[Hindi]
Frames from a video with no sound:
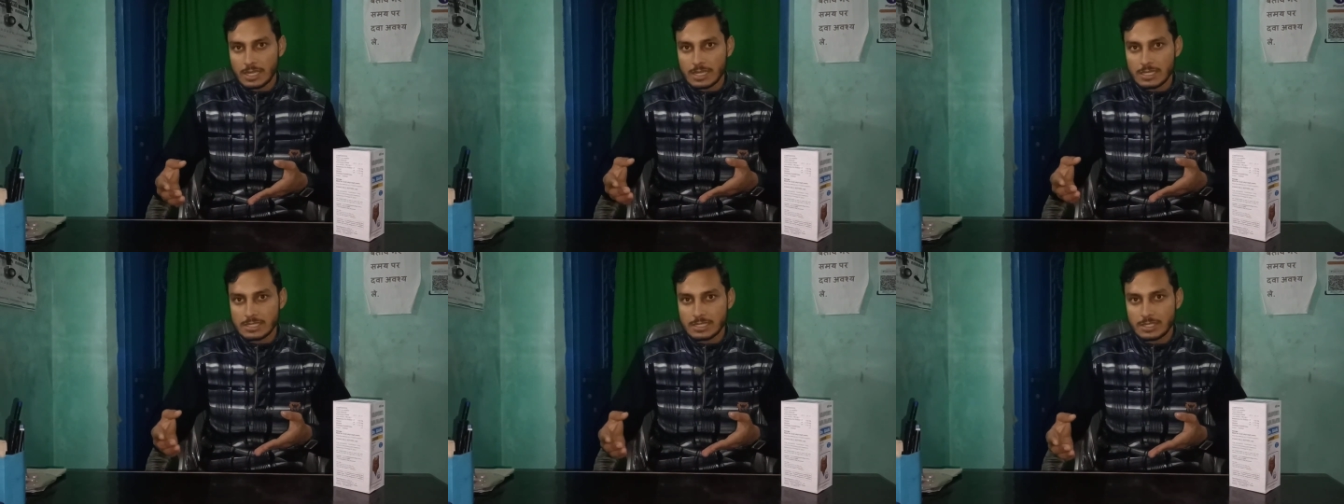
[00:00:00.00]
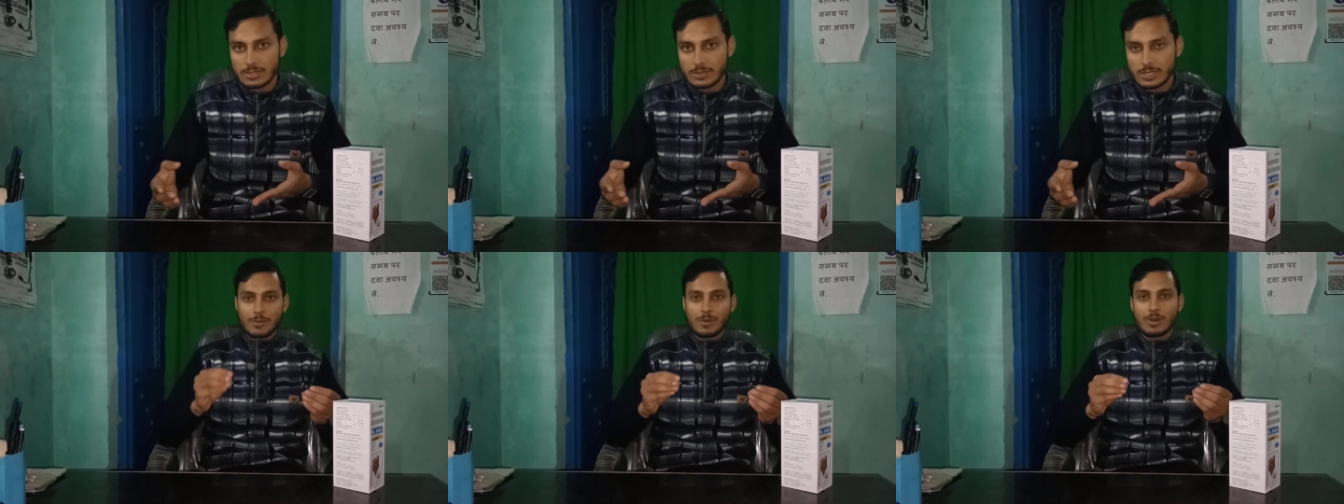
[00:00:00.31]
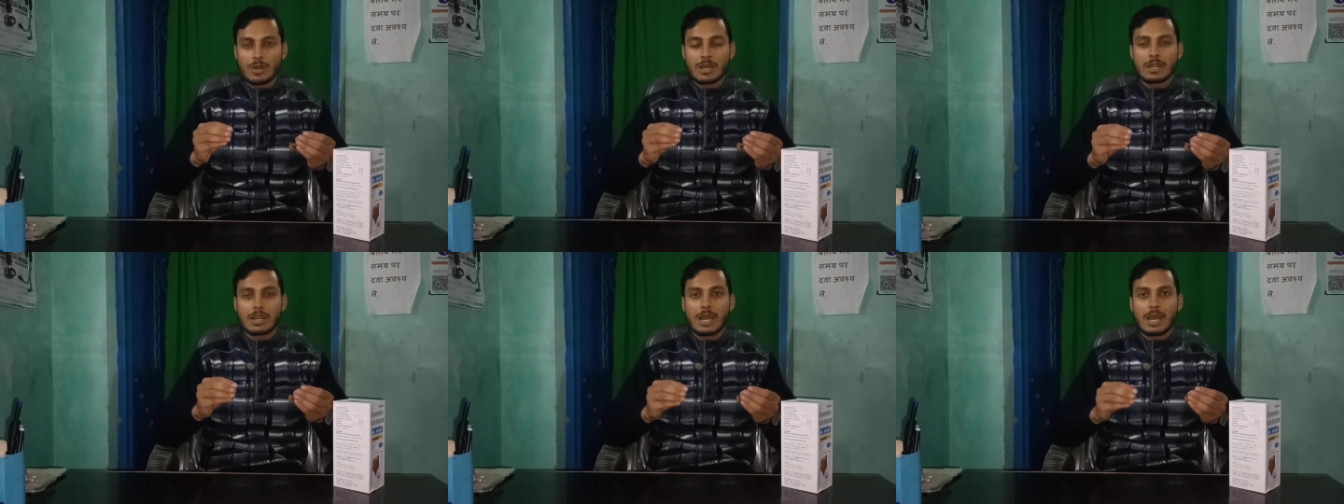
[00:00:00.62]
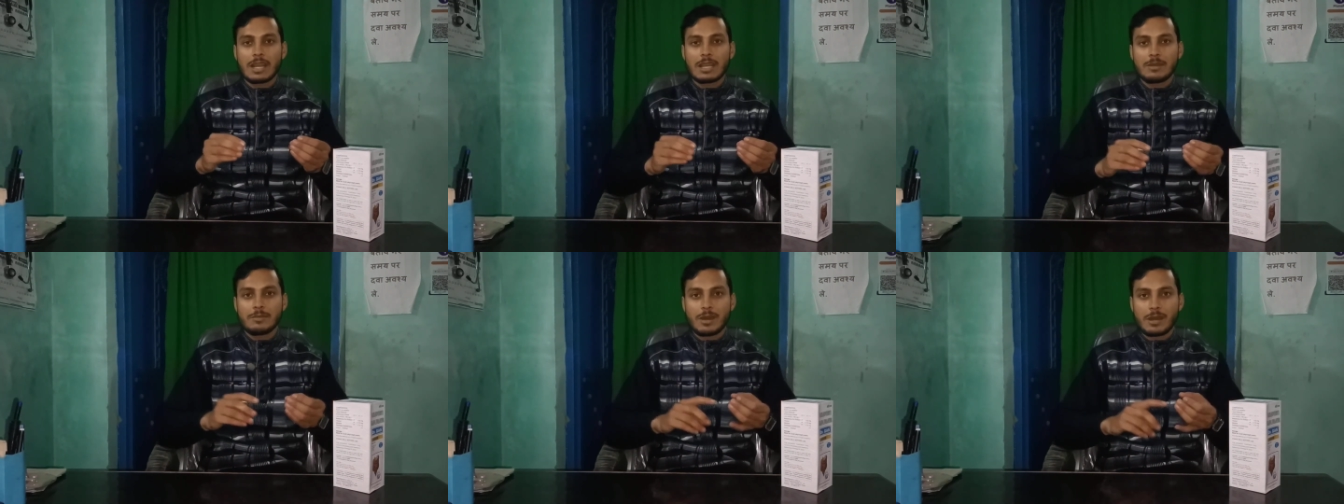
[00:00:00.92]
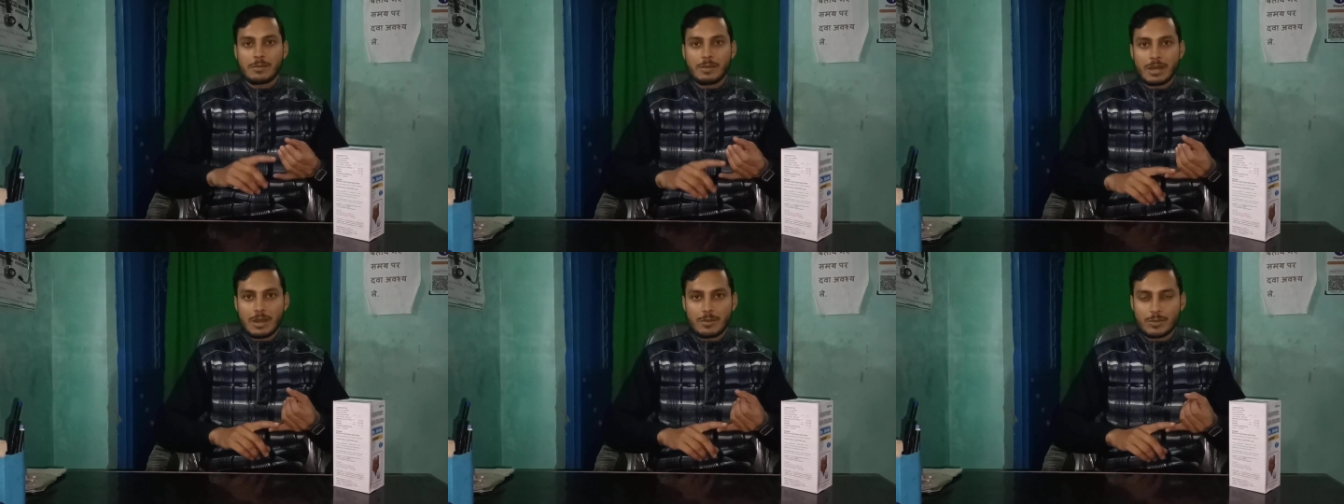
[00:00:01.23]
गैस की वजह लग रहा है कि
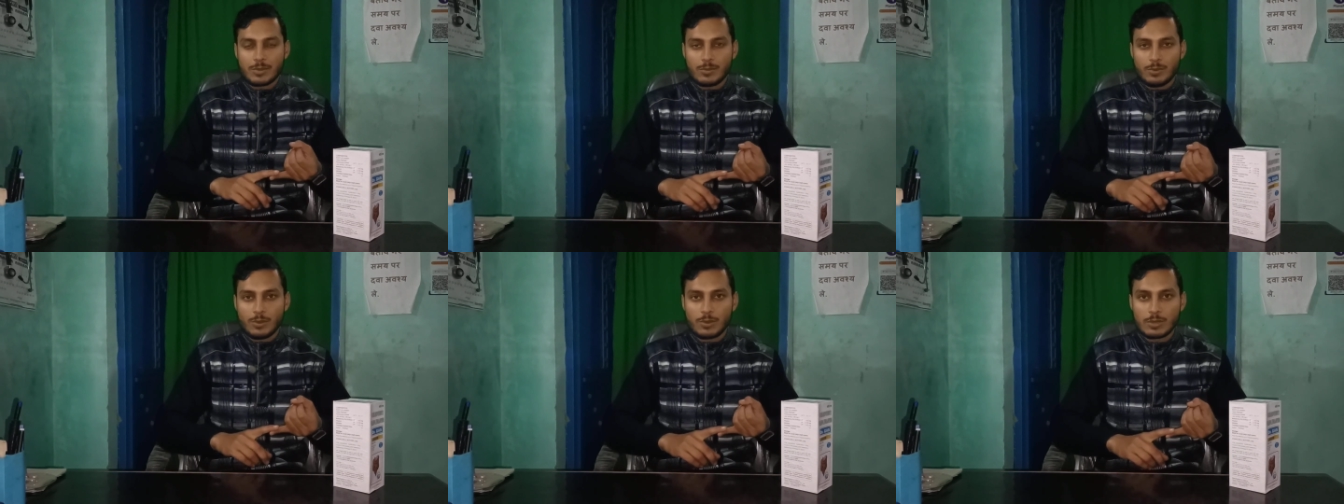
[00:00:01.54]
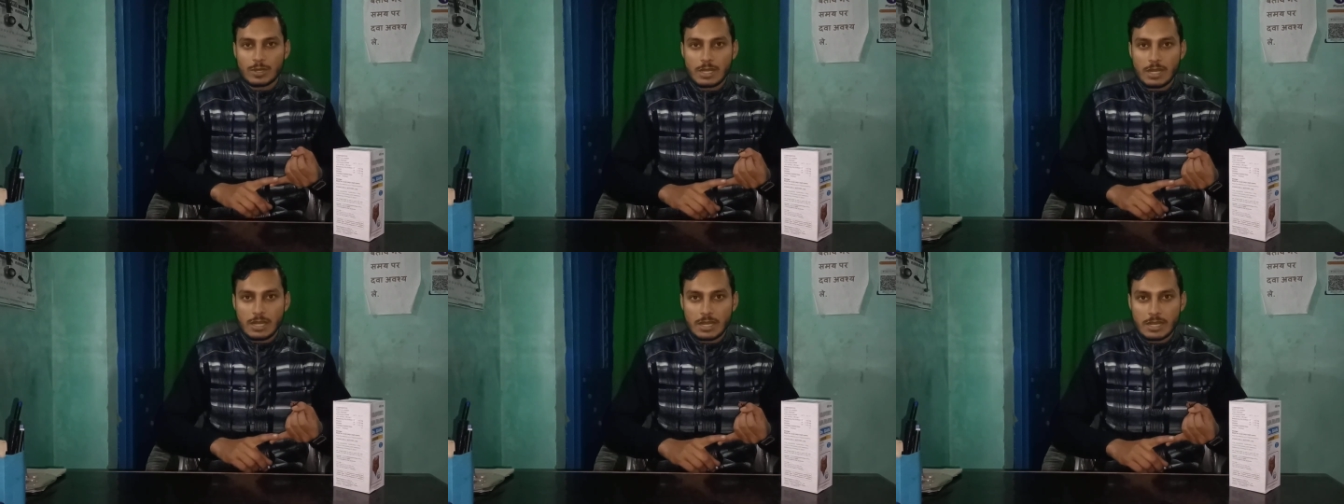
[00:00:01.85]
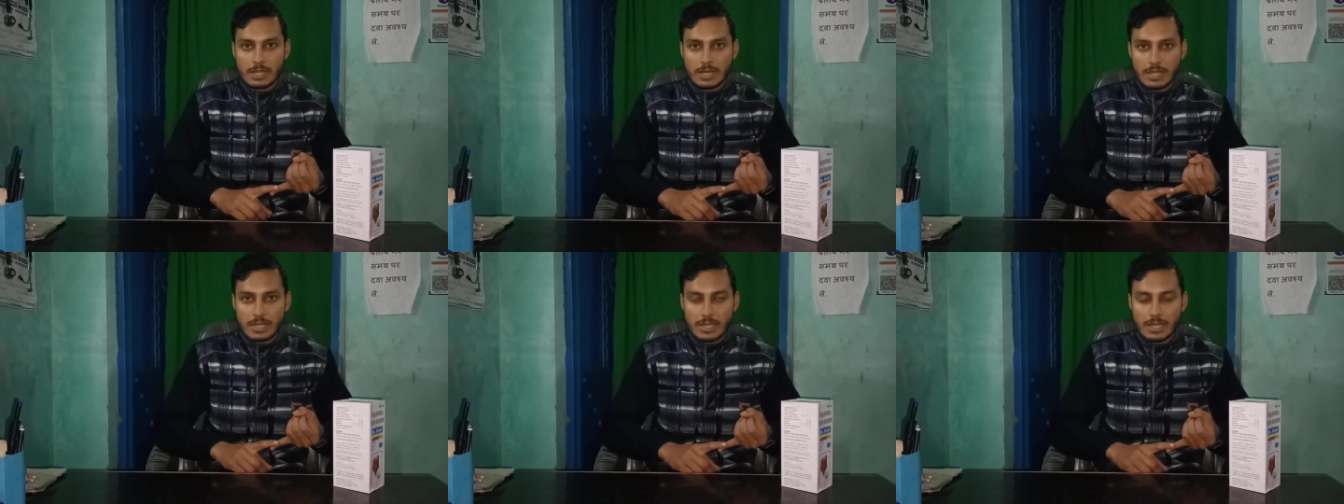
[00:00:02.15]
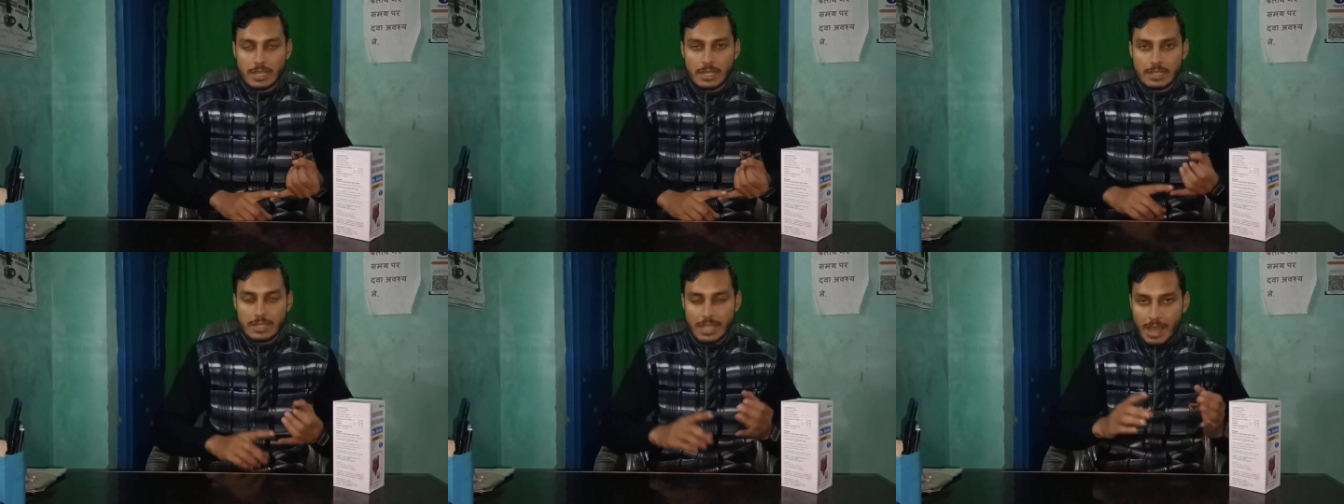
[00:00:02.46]
बार बार आपको भूख नहीं लग रही है